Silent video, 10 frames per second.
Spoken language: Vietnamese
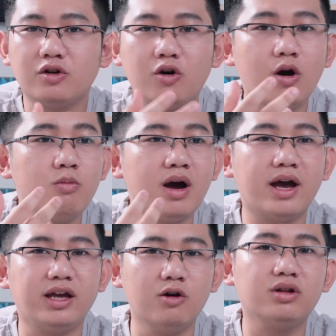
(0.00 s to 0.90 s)
nó không
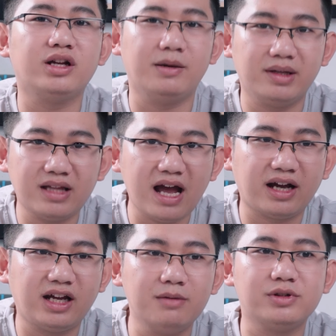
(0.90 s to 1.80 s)
hề yếu ở thời điểm hiện tại
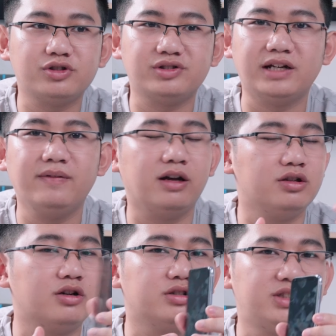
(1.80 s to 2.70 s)
khi mà so sánh với
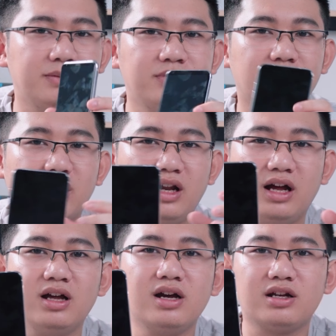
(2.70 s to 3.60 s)
những con chip như kiểu
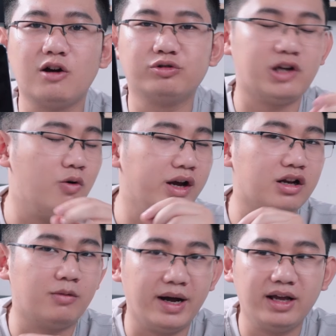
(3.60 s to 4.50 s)
là đầu sáu hay
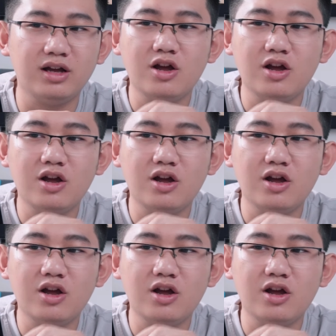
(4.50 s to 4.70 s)
đầu bảy.